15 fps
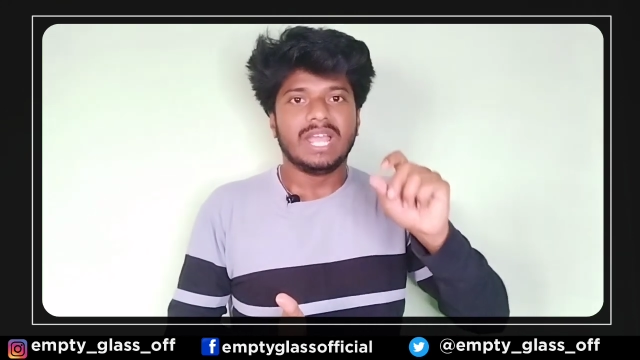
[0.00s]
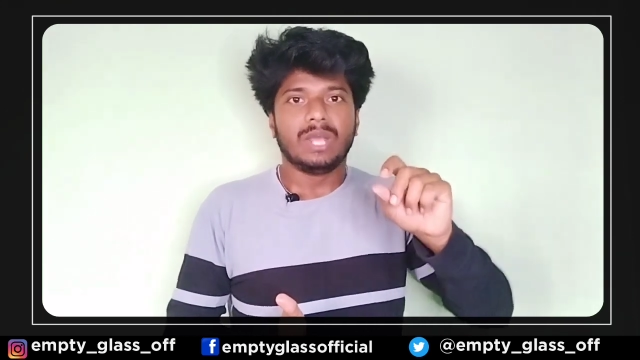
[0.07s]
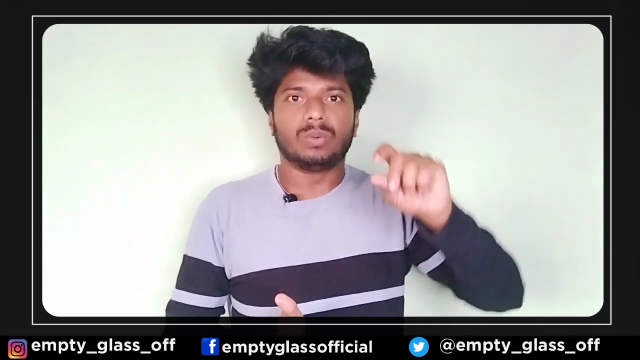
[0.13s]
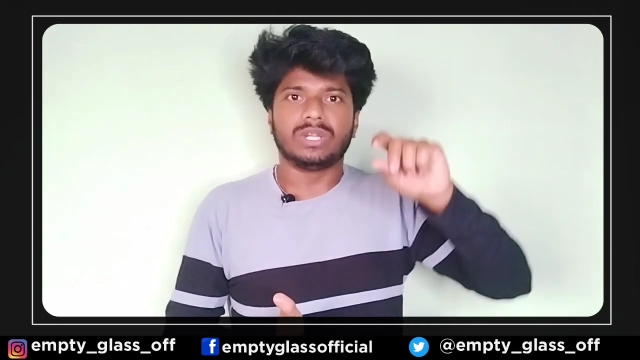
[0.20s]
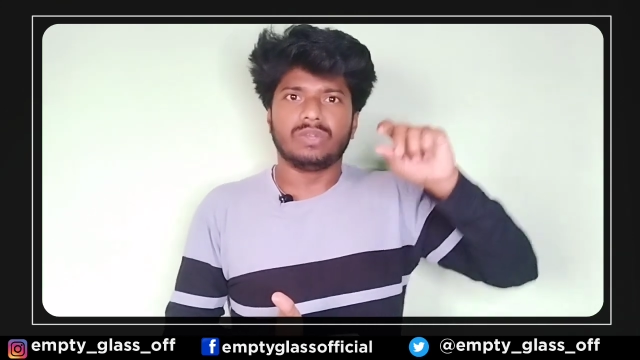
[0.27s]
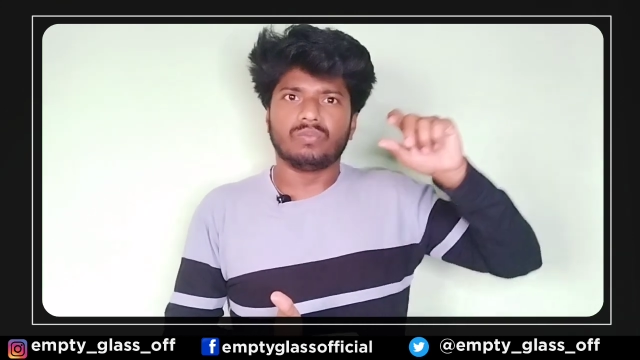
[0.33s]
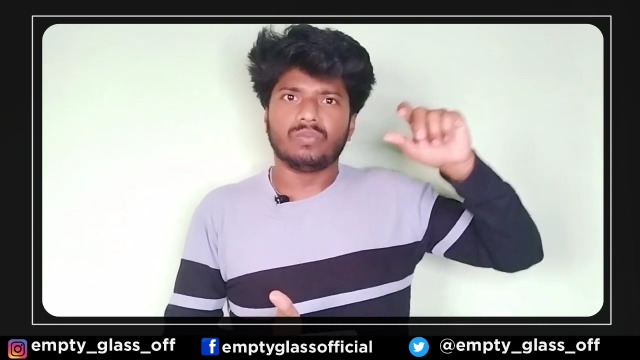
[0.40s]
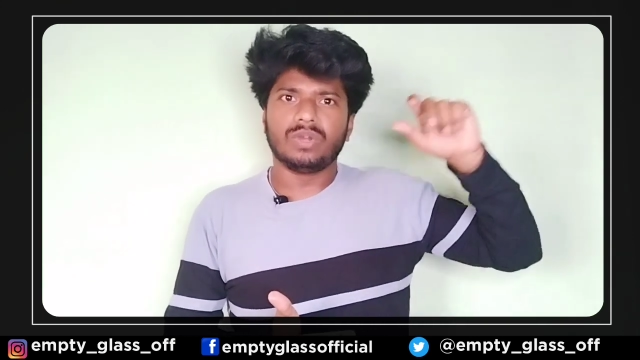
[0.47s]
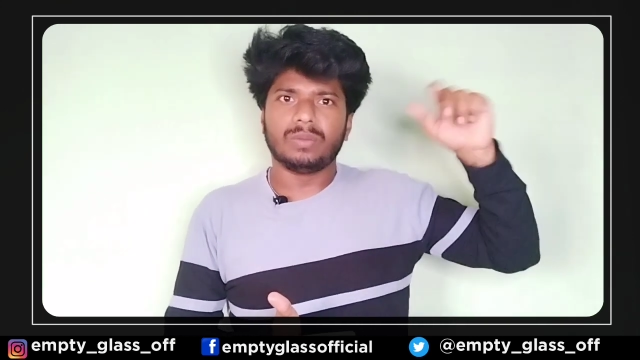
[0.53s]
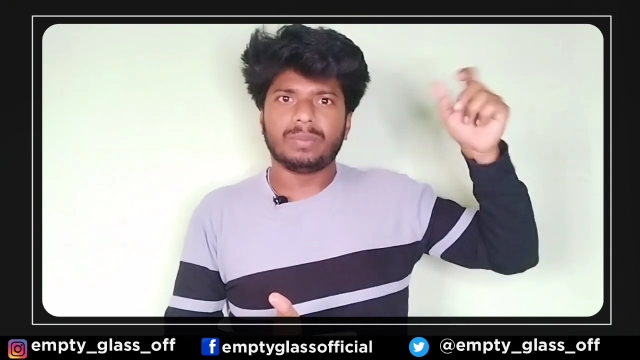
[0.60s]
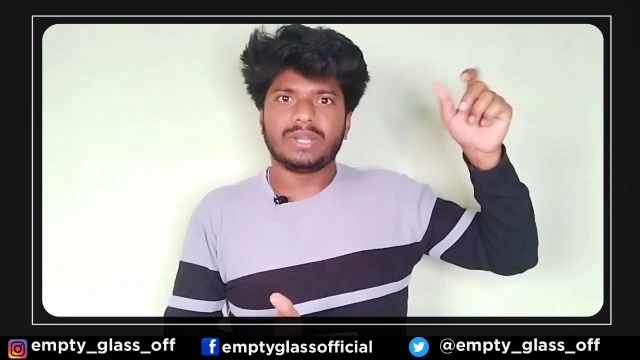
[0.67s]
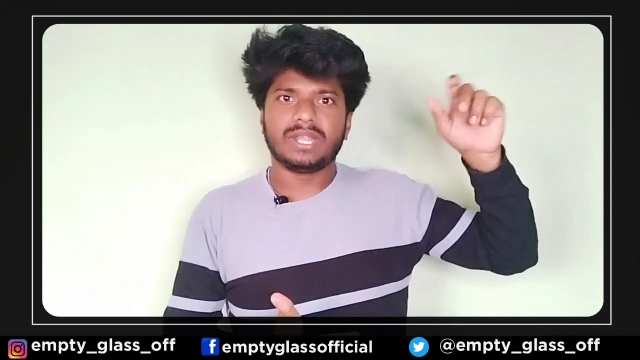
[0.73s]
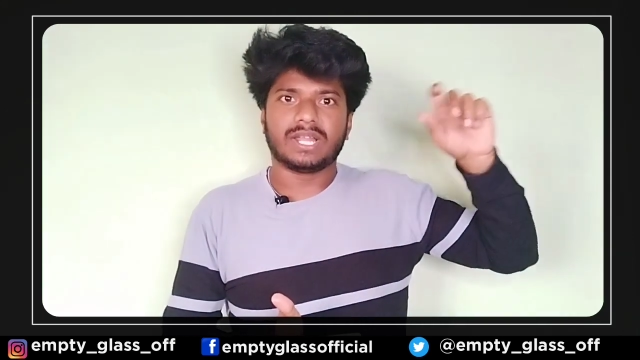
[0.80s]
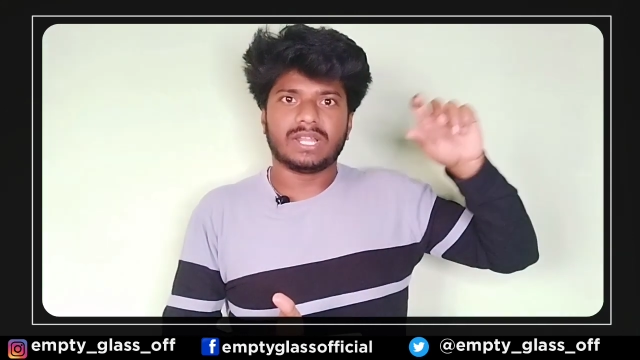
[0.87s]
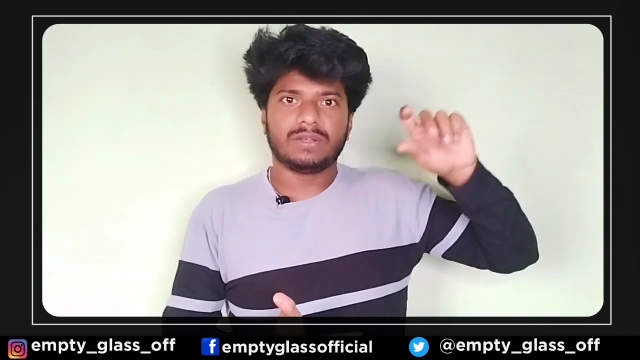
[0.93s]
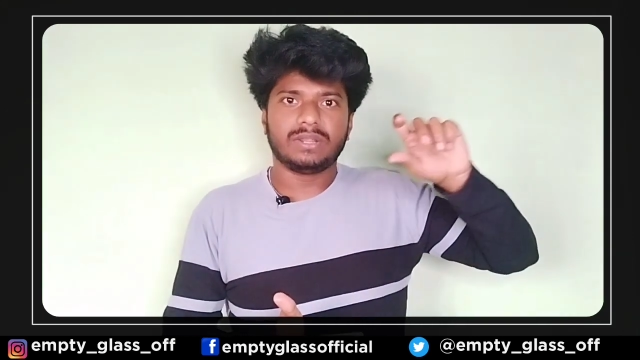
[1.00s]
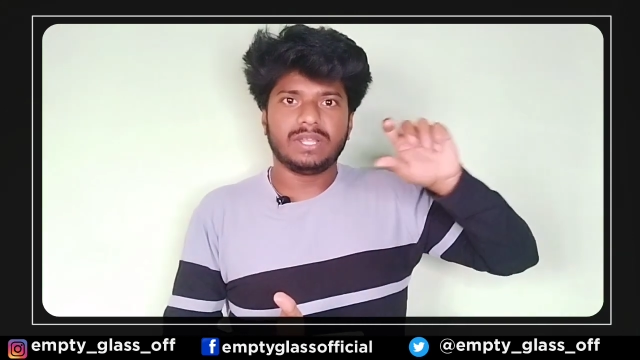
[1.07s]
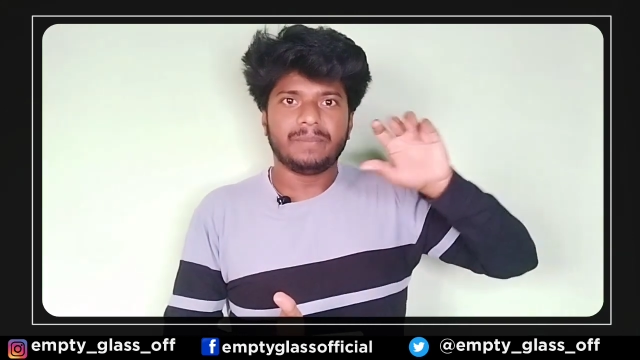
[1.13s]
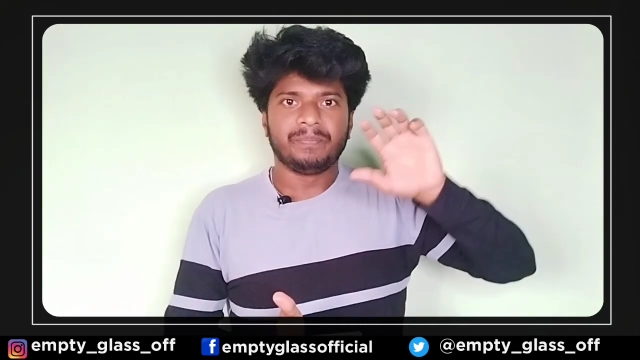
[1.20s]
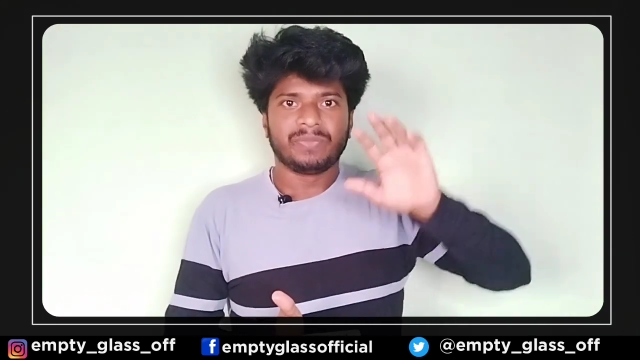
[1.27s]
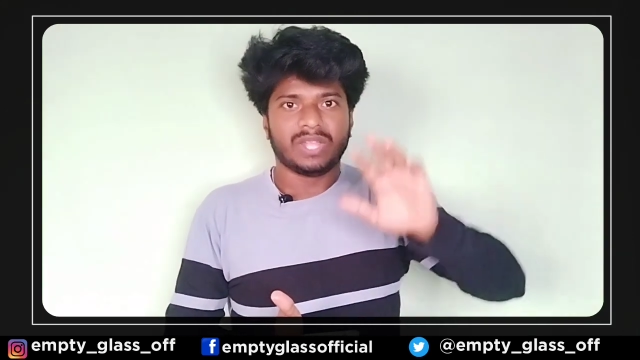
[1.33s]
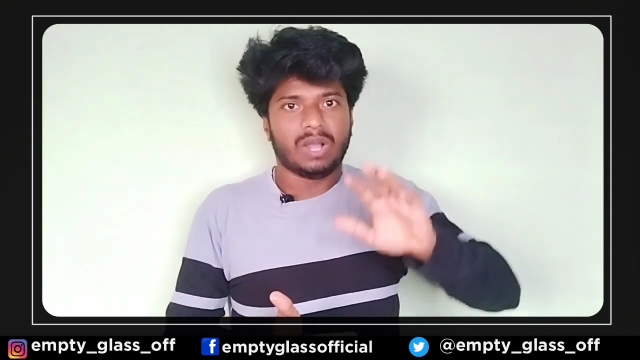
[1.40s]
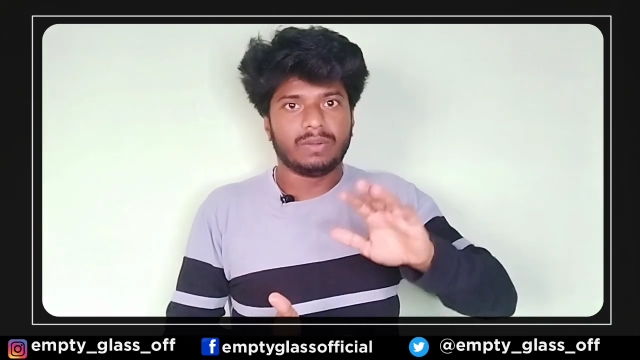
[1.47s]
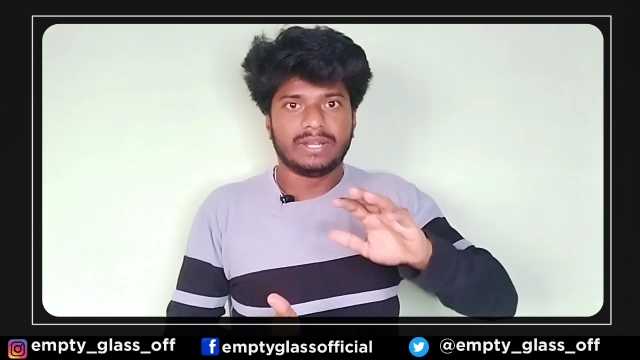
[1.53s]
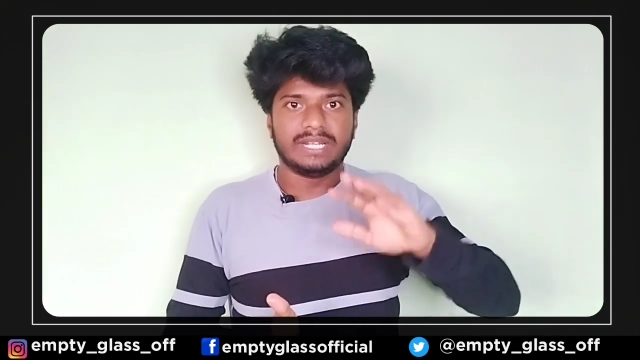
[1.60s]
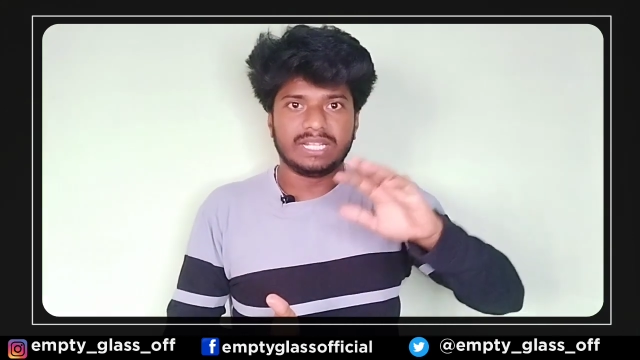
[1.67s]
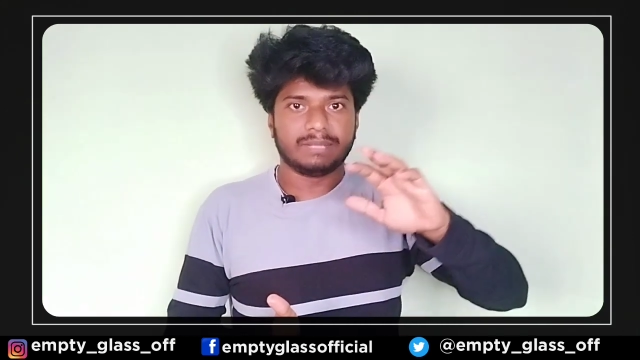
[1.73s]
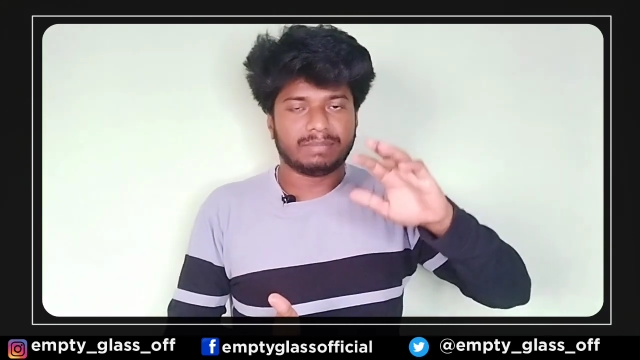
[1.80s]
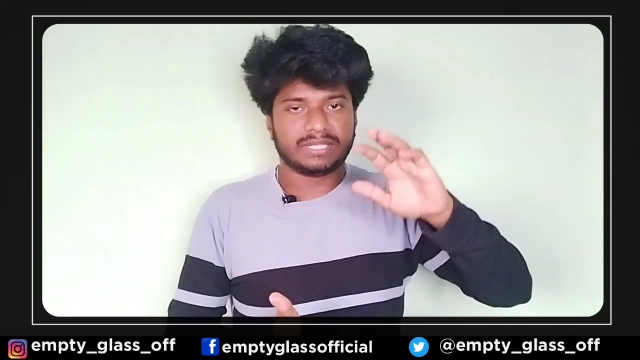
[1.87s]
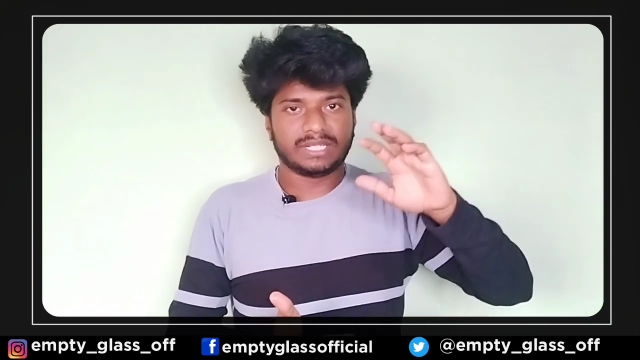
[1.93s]
ஒரு இவ்வளோ பெரிய அதாவது அவர் இன்றைக்கி
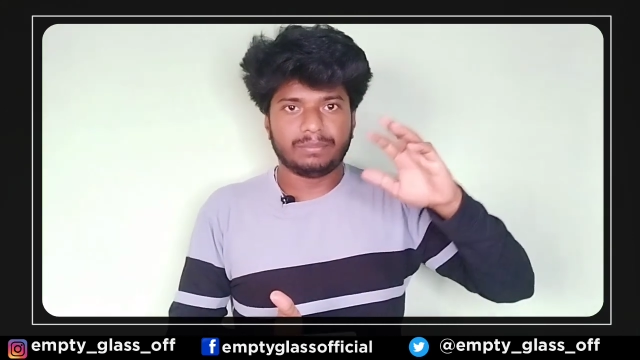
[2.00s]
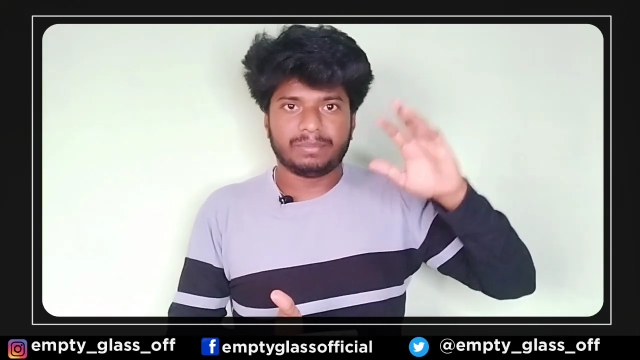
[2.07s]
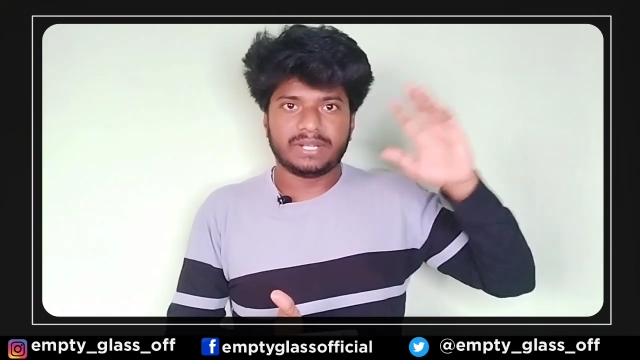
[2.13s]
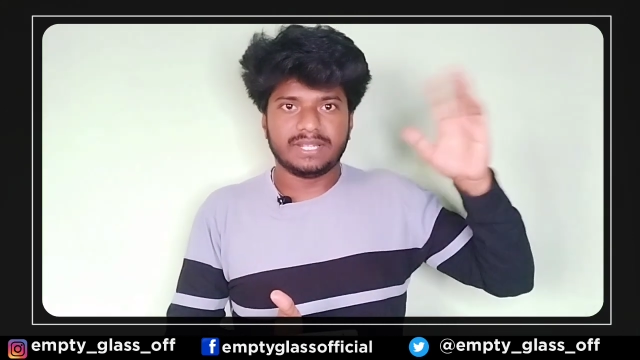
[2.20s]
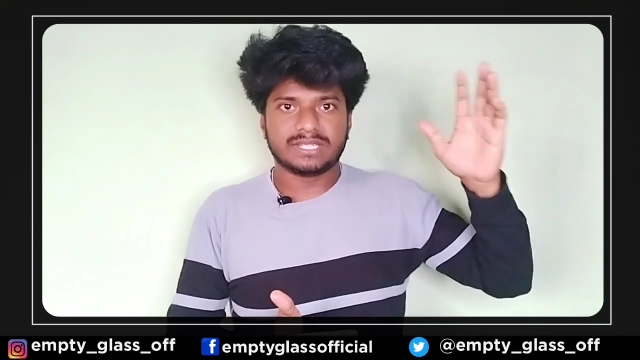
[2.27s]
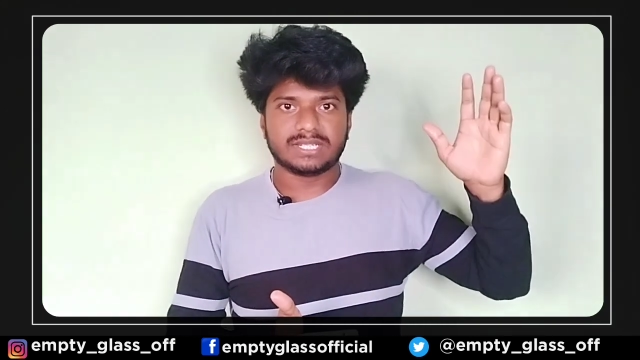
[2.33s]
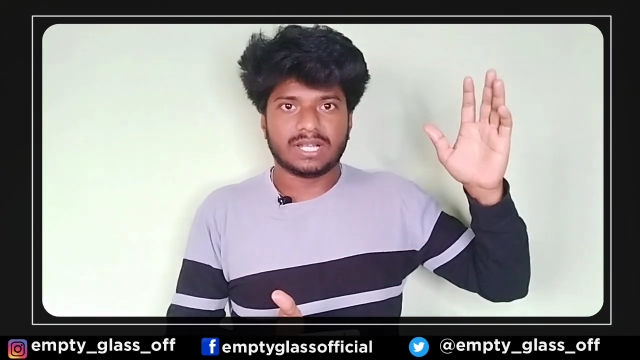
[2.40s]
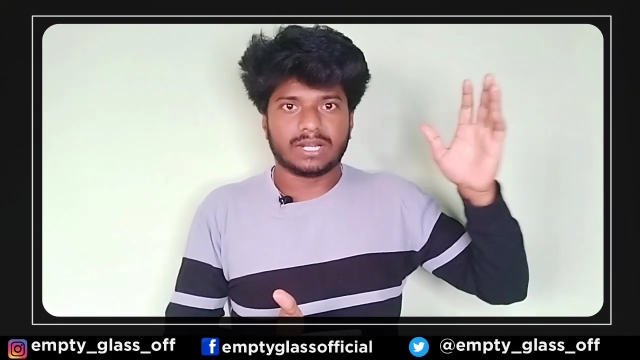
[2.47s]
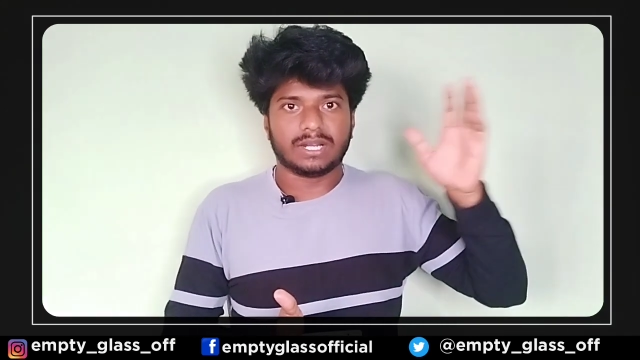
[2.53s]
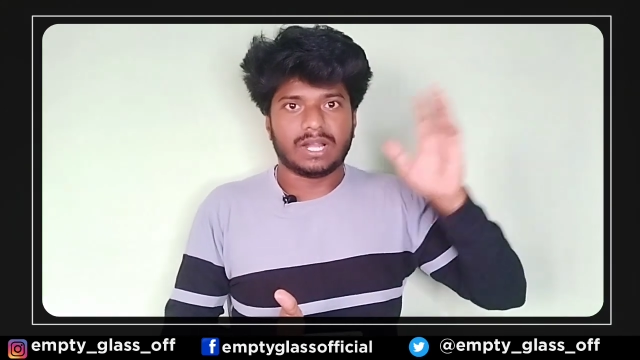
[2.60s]
பார்த்தீங்கன்னா பெரிய ஸ்டார்